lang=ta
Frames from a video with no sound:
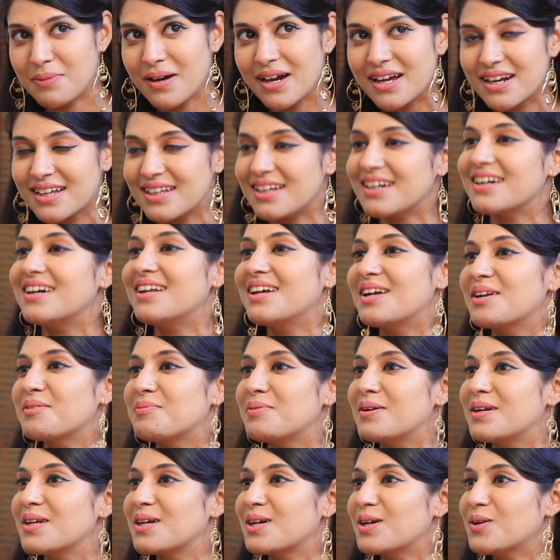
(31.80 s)
பையனை தான் கல்யாணம்
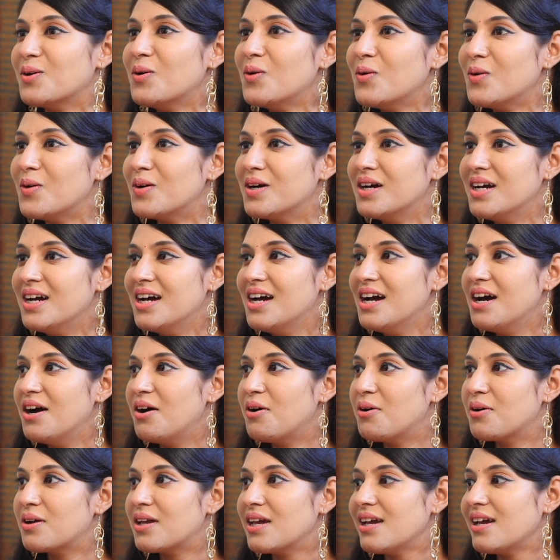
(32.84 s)
பண்ணிக்கணும்
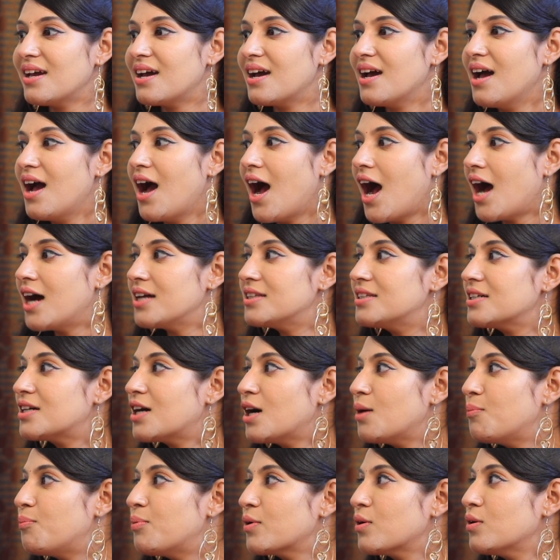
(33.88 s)
ஓகே
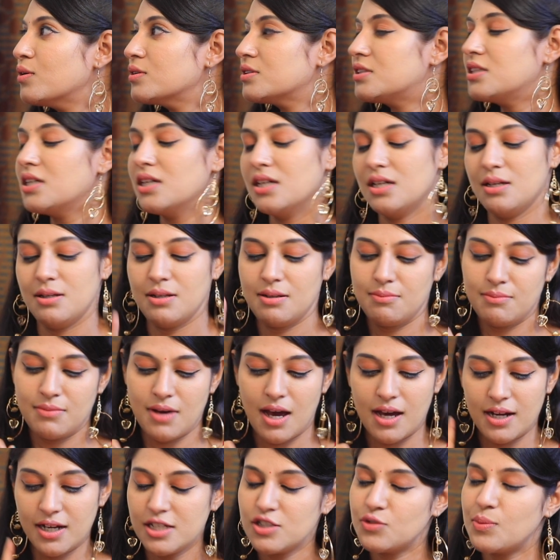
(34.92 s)
அதுக்கப்புறம் சி
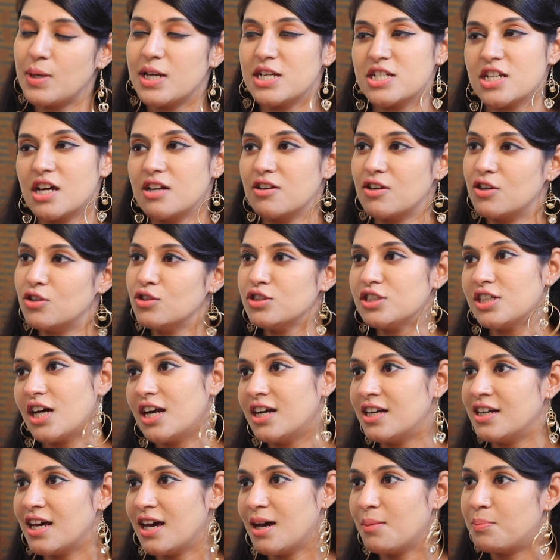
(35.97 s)
அரேஞ்ச் மேரேஜ் ஆனாலும்
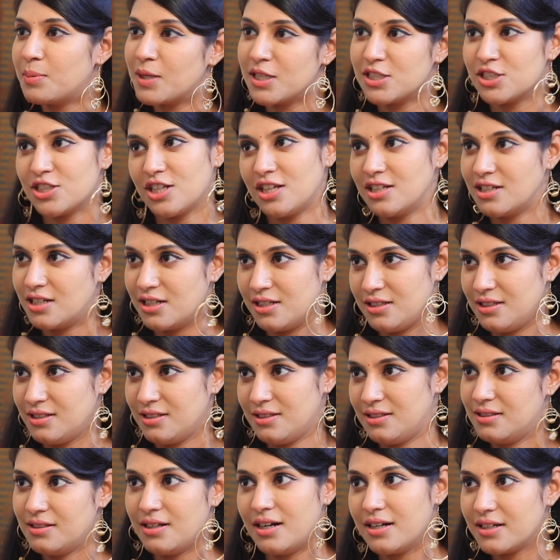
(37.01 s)
சண்டை பிரச்சனை நடந்து
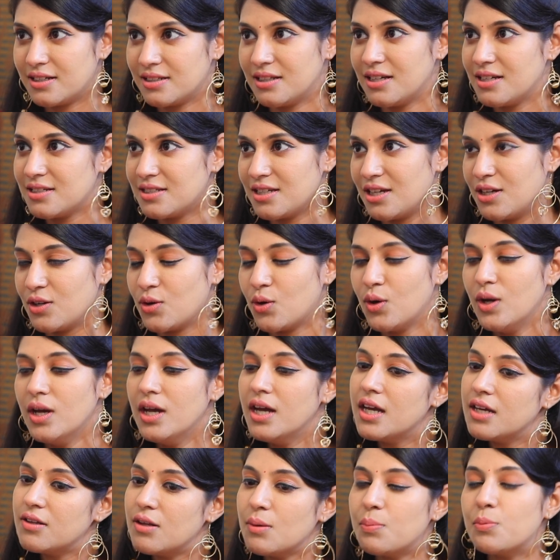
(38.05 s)
நடக்க தான் செய்யும்
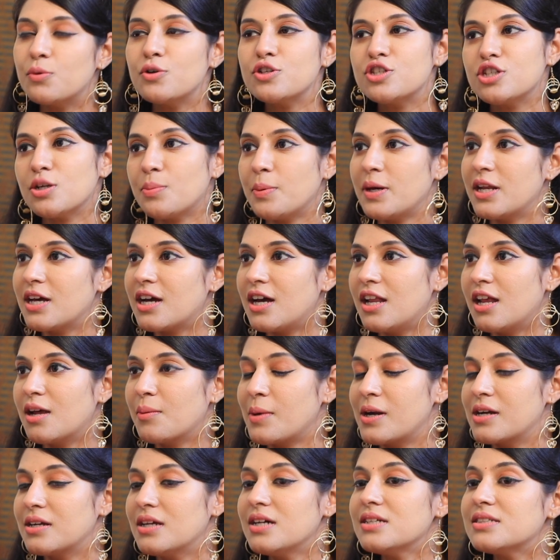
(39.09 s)
இதே பிடிச்ச பையனை கல்யாணம்
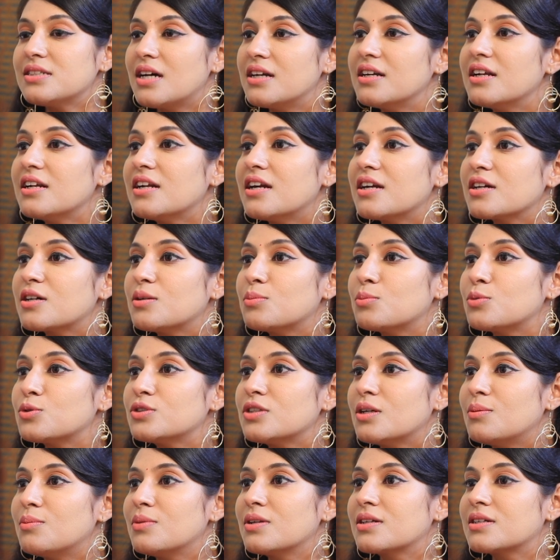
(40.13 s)
பண்ணிட்டா சண்டை நடக்கும்போது
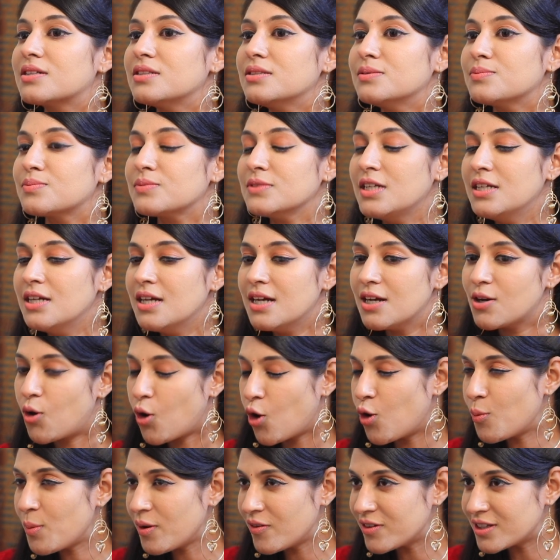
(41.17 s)
நம்மளுக்கு
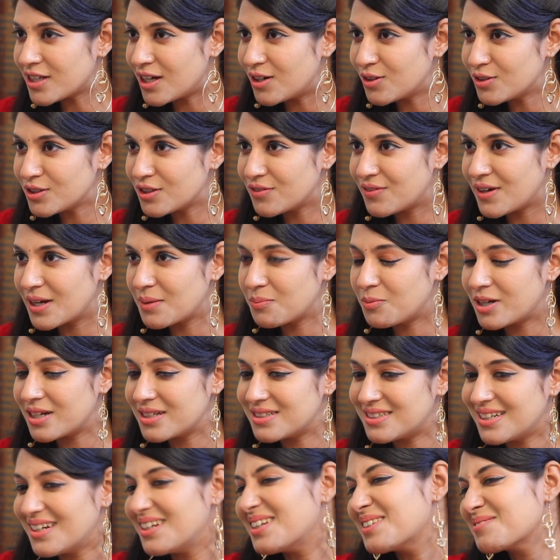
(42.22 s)
கோவமே வந்தாலும் அந்த வெறுப்பை
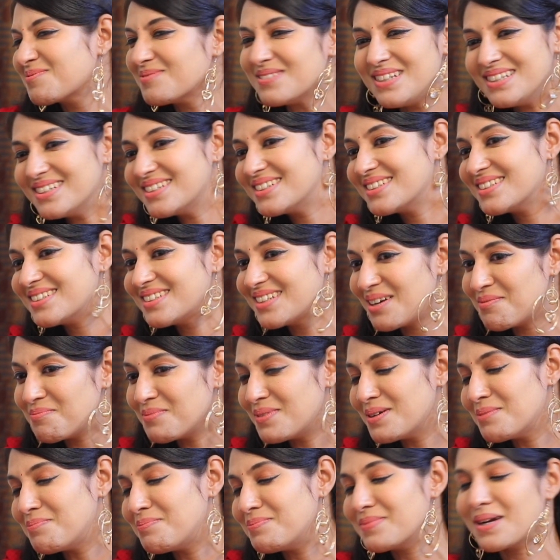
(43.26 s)
வச்ச
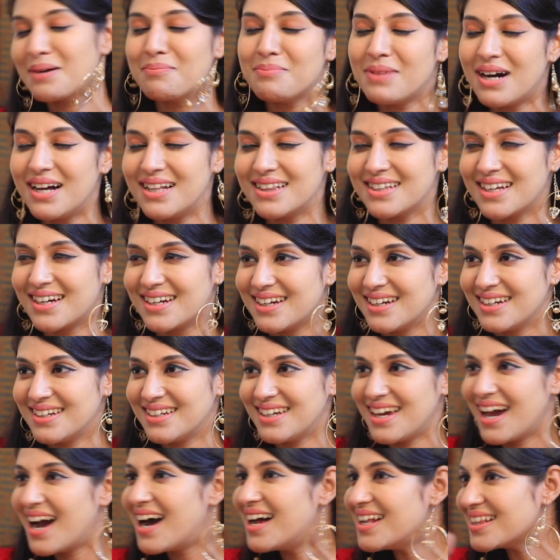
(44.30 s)
நம்ம நம்ம ஆள் தானே
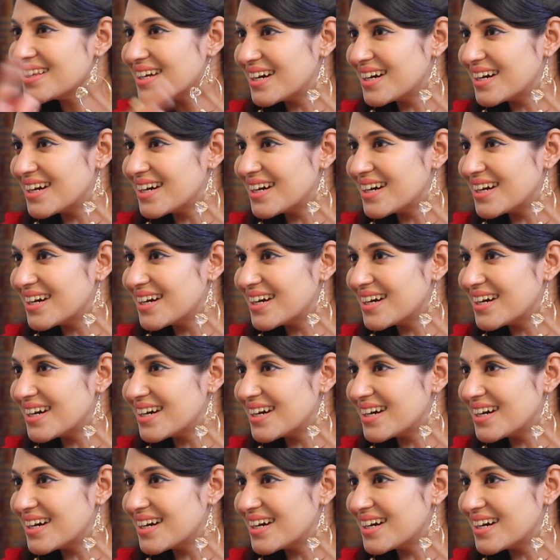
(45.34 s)
என் ஆள்